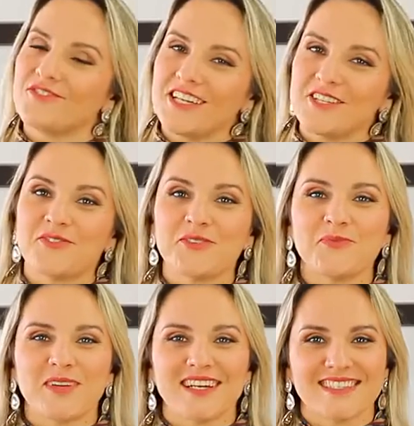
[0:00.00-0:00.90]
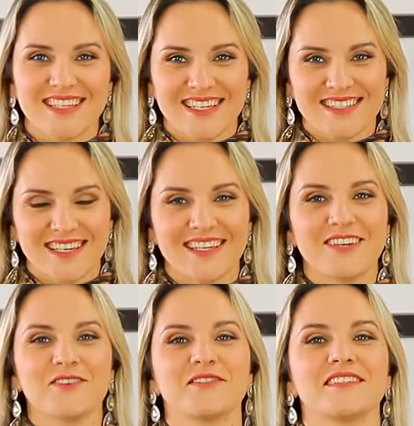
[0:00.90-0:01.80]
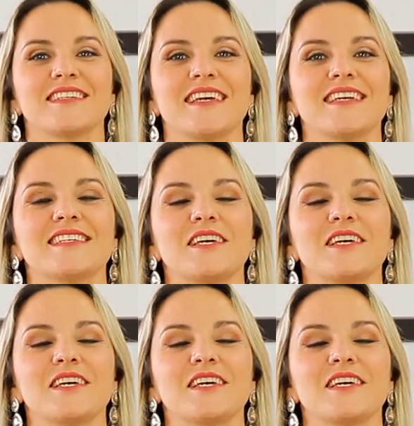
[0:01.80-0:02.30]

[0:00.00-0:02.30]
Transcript: gente, foi um prazer estar aqui com vocês.